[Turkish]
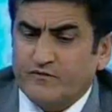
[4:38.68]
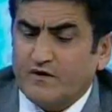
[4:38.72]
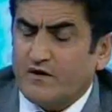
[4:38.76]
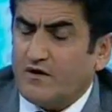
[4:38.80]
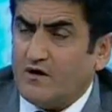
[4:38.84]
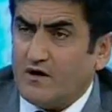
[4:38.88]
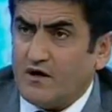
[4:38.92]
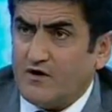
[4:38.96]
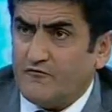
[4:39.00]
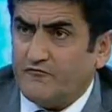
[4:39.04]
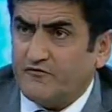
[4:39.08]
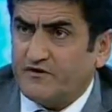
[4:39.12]

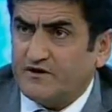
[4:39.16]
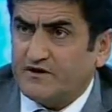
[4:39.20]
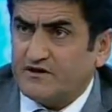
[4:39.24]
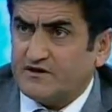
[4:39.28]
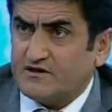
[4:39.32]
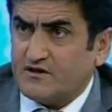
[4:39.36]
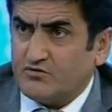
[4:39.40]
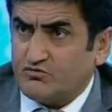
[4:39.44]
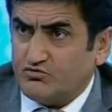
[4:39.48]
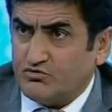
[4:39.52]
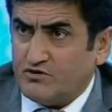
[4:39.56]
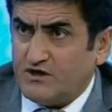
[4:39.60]

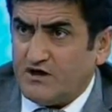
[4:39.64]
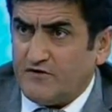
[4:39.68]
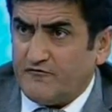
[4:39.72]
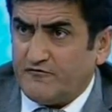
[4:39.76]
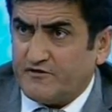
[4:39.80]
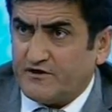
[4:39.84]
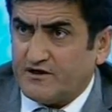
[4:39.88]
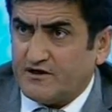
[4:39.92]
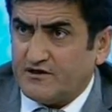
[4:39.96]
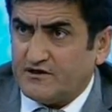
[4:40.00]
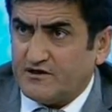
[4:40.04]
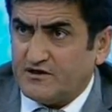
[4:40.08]
Afrika'da, Güney
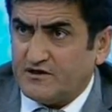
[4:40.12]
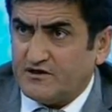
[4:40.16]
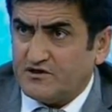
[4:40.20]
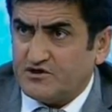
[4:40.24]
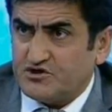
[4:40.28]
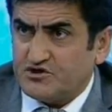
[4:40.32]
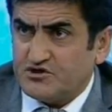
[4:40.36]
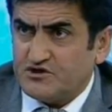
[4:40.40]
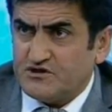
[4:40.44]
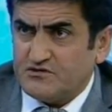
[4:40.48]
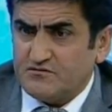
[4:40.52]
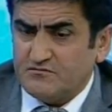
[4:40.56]
Afrika'da
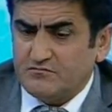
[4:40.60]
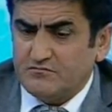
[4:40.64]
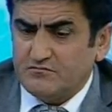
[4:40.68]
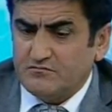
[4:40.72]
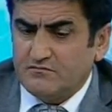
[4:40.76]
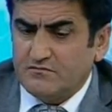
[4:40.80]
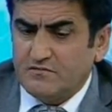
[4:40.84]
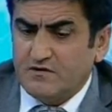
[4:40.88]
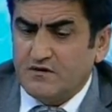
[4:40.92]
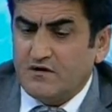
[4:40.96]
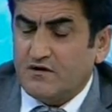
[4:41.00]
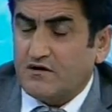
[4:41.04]
yetişir.
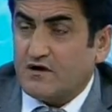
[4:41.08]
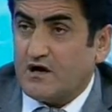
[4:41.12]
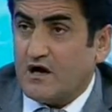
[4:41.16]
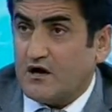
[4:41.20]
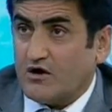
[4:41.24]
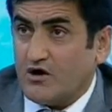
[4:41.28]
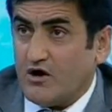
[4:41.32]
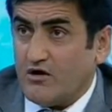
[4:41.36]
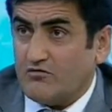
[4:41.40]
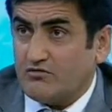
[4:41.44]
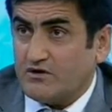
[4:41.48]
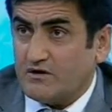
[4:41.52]

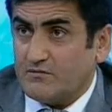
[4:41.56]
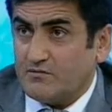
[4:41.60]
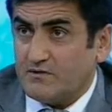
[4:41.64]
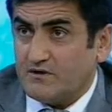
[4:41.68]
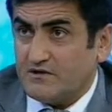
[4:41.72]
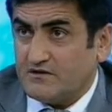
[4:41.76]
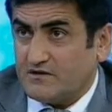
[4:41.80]
Kakao gibi.